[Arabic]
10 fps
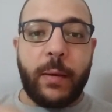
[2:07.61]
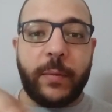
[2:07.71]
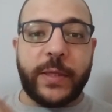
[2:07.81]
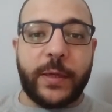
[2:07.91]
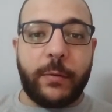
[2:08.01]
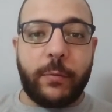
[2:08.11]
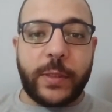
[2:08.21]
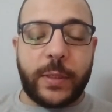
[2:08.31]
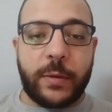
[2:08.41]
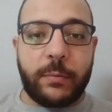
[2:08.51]
بس
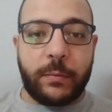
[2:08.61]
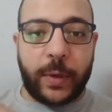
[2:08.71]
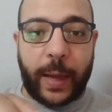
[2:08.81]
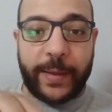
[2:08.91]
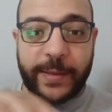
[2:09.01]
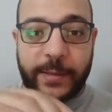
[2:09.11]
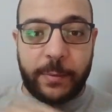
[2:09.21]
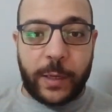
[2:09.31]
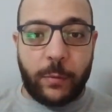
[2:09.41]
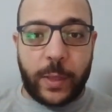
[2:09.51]
الوزير عند
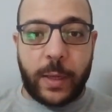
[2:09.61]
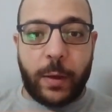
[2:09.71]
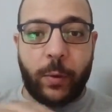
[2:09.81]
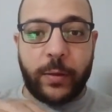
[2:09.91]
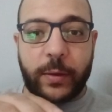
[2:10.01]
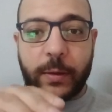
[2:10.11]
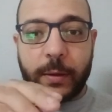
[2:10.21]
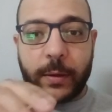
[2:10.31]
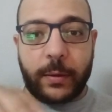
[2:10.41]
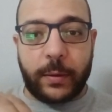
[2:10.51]
الزملكاويه او عند
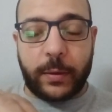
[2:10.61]
آه،